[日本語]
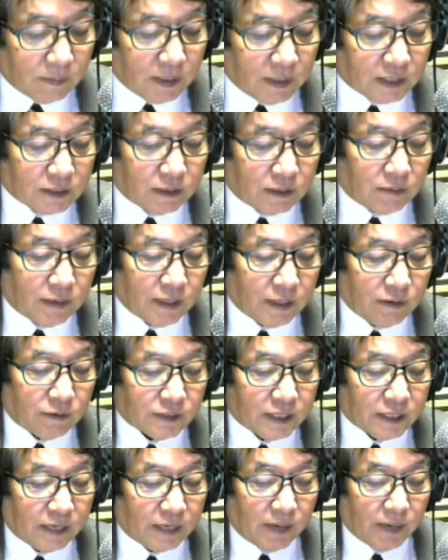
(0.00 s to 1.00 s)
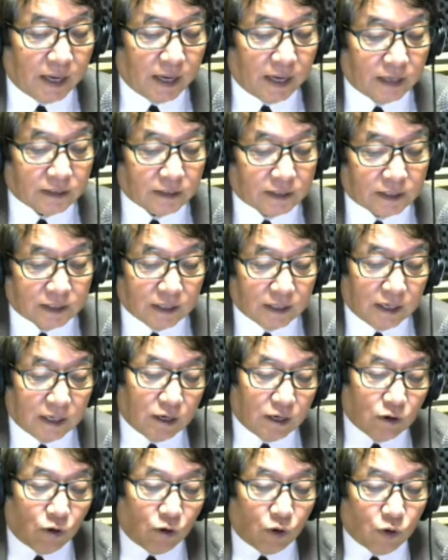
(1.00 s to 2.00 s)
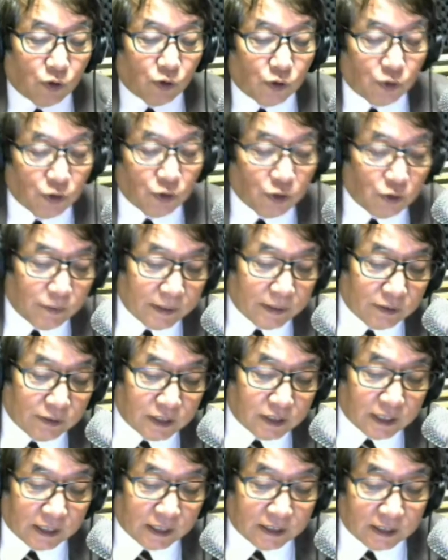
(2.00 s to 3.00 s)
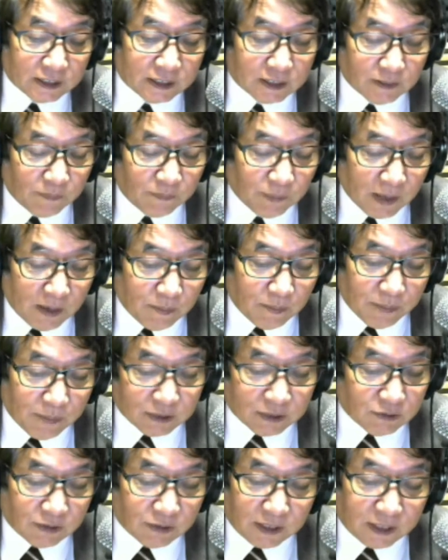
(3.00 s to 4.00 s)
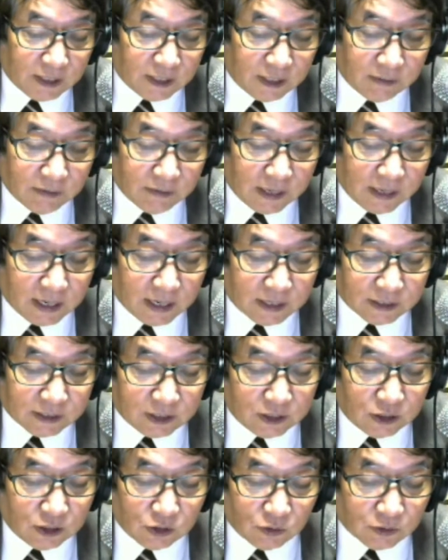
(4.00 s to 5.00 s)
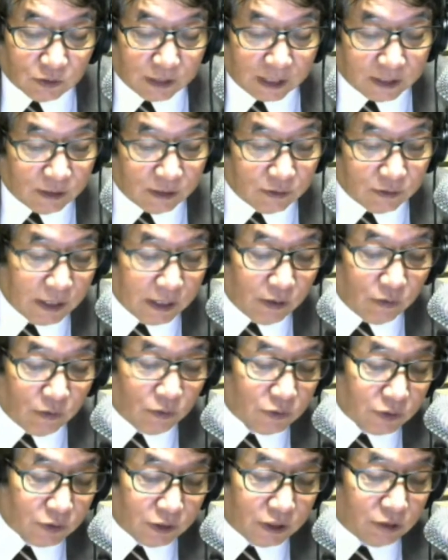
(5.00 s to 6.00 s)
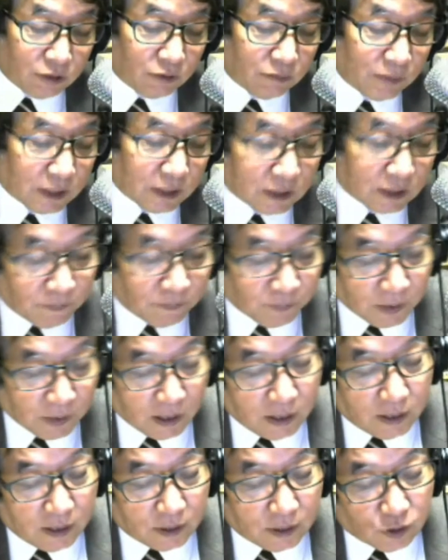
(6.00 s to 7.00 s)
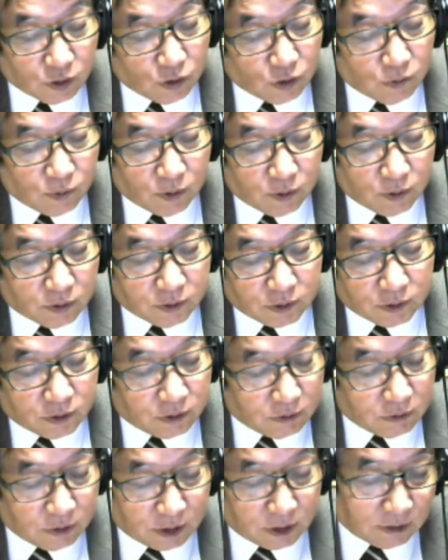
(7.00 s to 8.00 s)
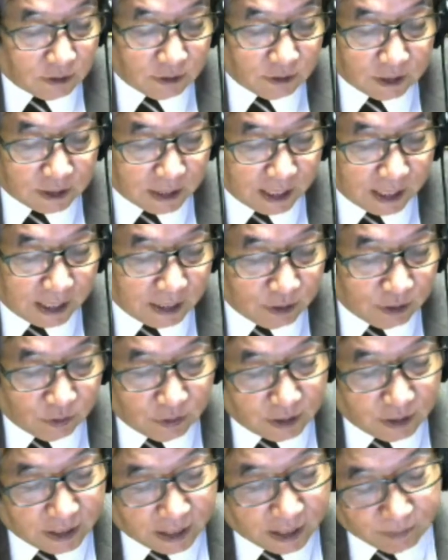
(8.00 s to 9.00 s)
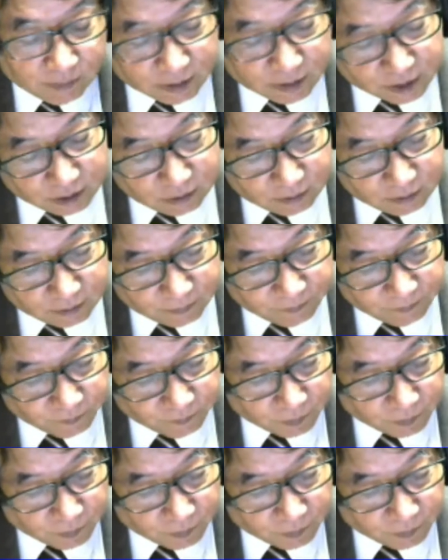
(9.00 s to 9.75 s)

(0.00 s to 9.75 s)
皆さんおはようございます心の広場の時間ですパーソナリティは近所武雄でお送りしております今日も充実した良い日でありますように、